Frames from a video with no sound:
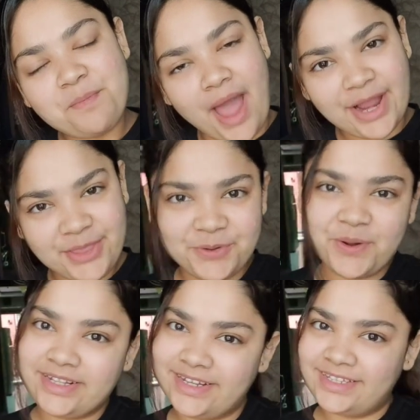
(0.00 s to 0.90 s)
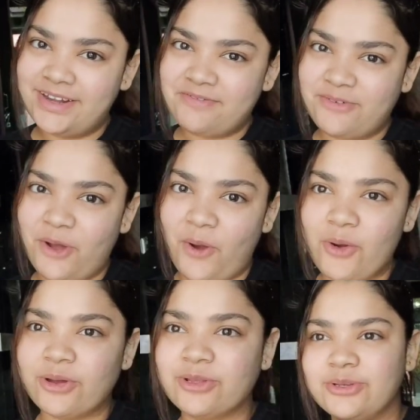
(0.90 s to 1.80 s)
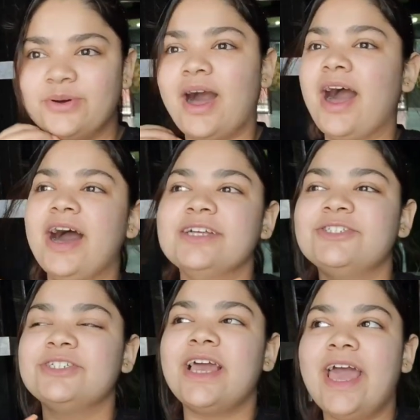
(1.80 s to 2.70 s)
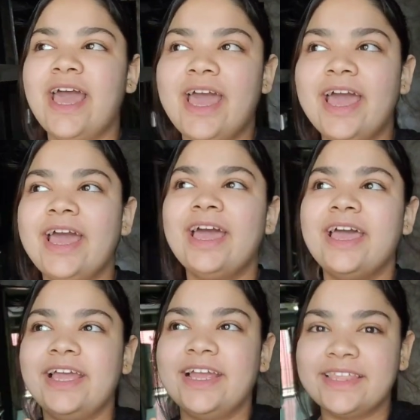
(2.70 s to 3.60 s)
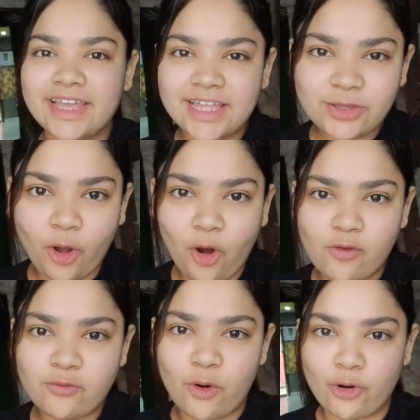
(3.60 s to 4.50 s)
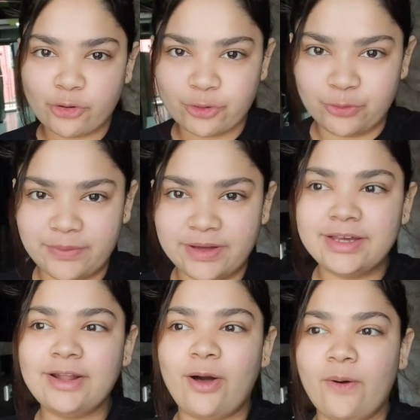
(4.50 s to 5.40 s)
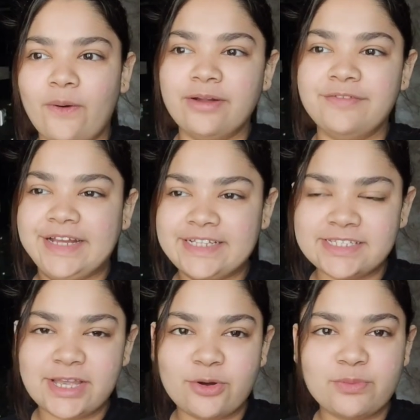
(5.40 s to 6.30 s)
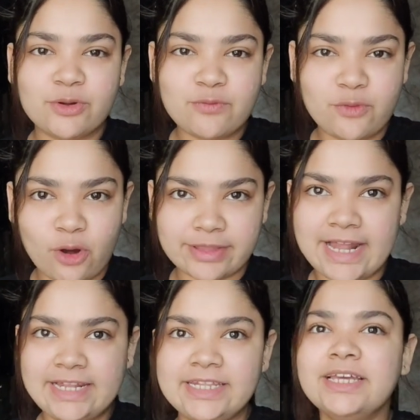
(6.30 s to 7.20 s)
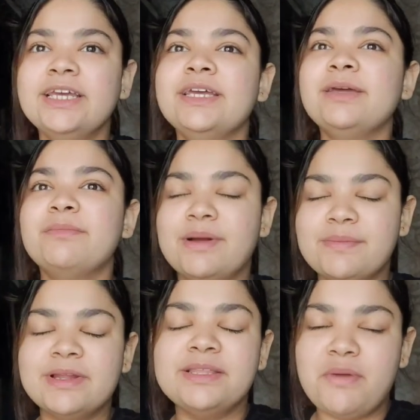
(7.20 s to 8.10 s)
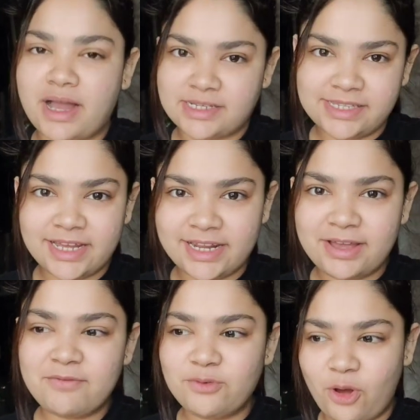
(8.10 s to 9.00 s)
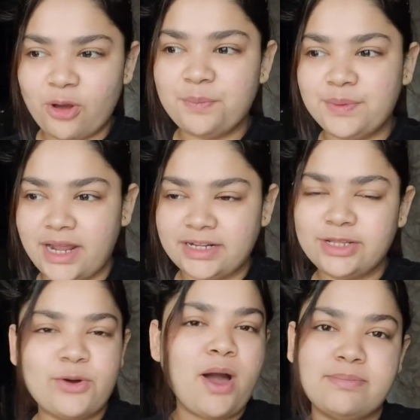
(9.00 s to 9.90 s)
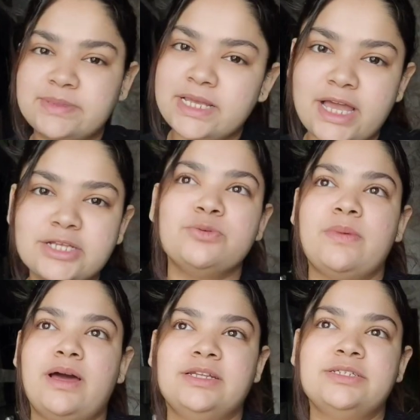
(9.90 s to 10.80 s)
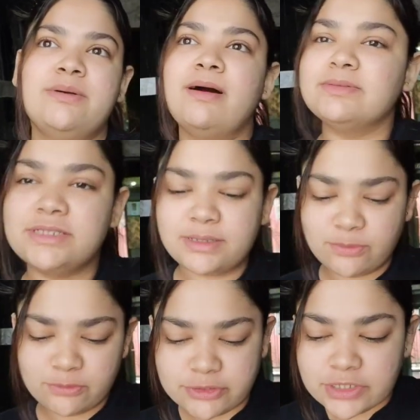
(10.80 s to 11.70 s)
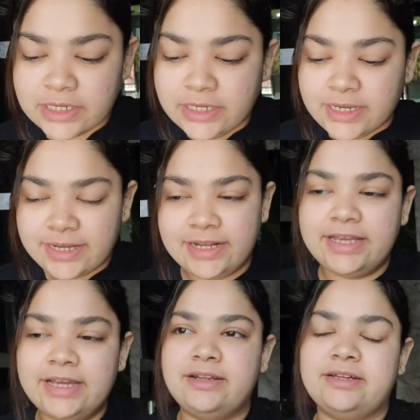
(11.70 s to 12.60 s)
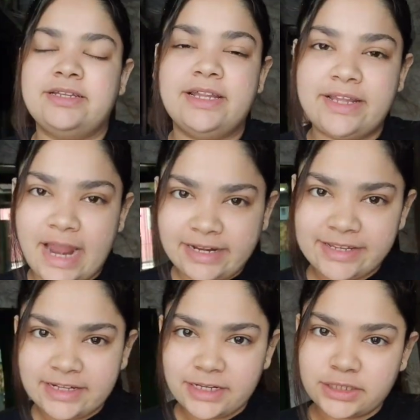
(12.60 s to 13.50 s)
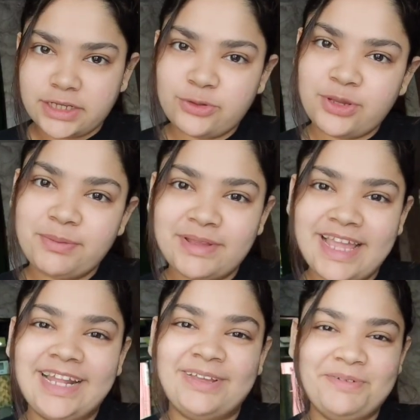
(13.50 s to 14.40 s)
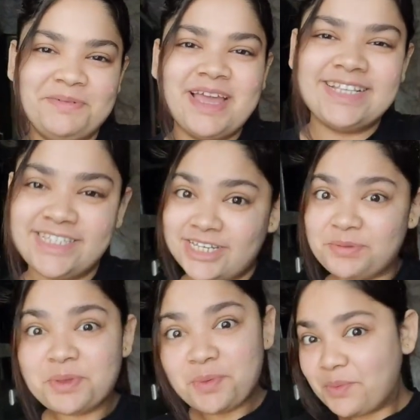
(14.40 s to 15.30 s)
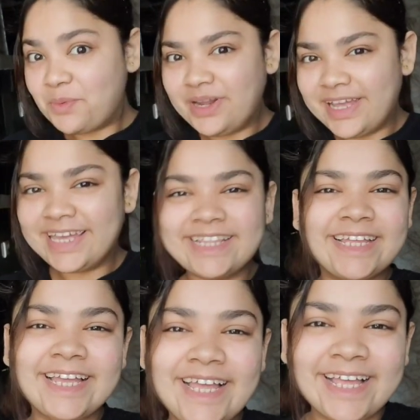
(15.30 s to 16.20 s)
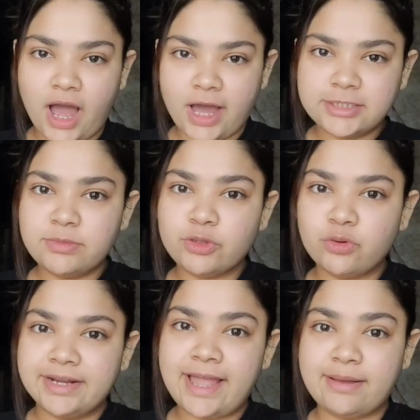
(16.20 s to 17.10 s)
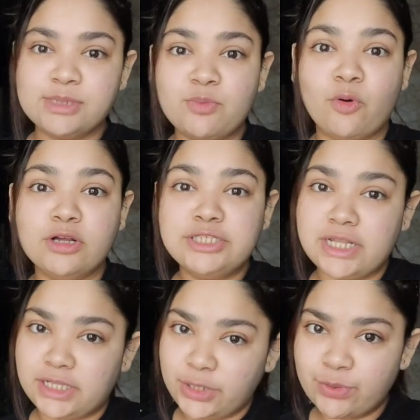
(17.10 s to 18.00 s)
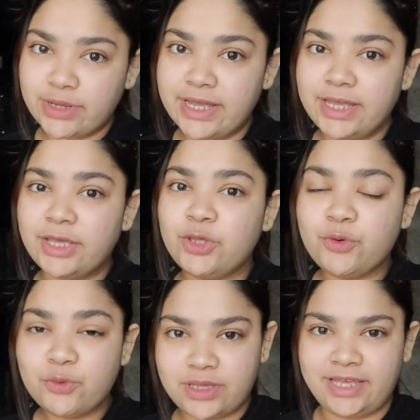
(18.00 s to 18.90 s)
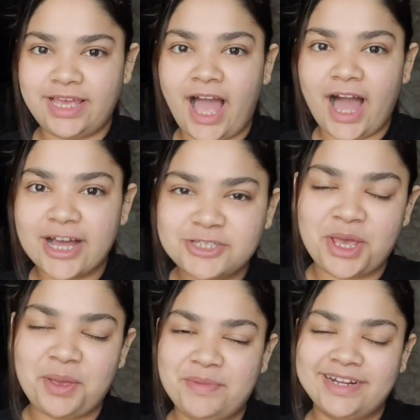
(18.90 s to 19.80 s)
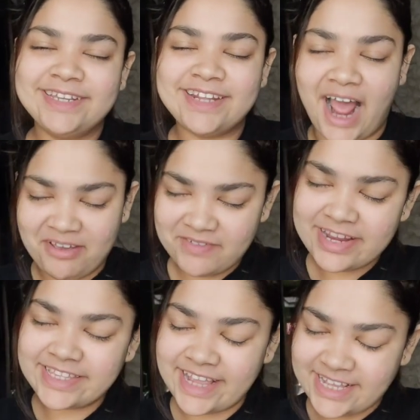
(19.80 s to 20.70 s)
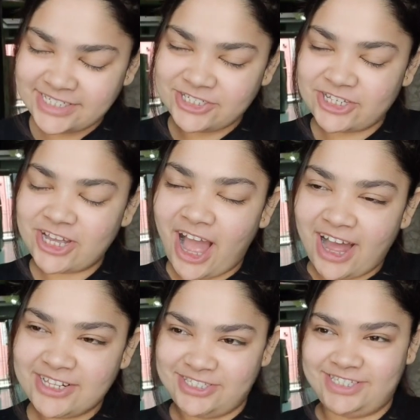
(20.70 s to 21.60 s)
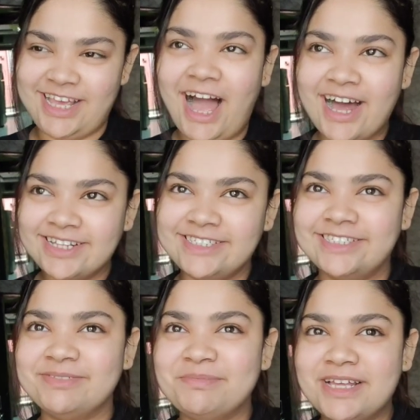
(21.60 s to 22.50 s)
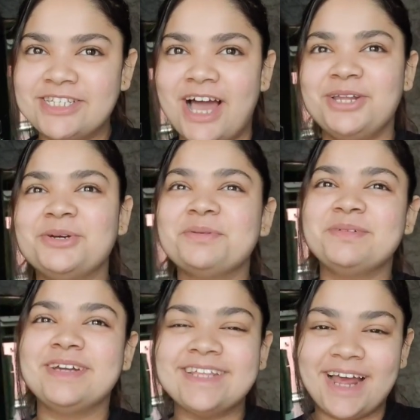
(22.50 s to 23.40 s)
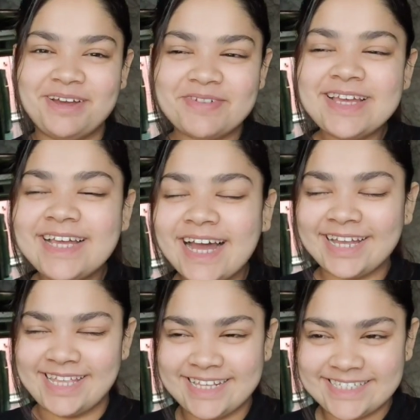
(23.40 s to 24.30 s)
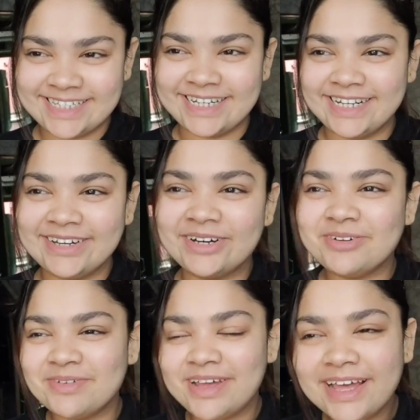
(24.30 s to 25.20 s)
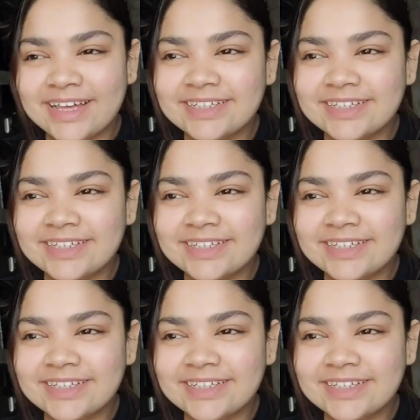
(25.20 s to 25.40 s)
बैक टू अनदर ब्लॉग तो आज है एटीन ऑफ अक्टूबर और वेगनसडे को मेरे को ब्लॉग डाली थी बट मेरे दिमाग से निकल गया ब्लॉग बनाना देखो आपसे क्या छुपाना जो आपसे सब कुछ क्लियर रखना है रियलिटी रखनी है तो ये बताने में भी कैसी शर्म की मैं भूल गई थी थोड़ा टाइम से बहुत जल्दी उठ गई क्योंकि आज है मेरा ड्राइविंग टेस्ट हाँ जी आज मैं जा रही हूँ अपना ड्राइविंग का टेस्ट देने और मैं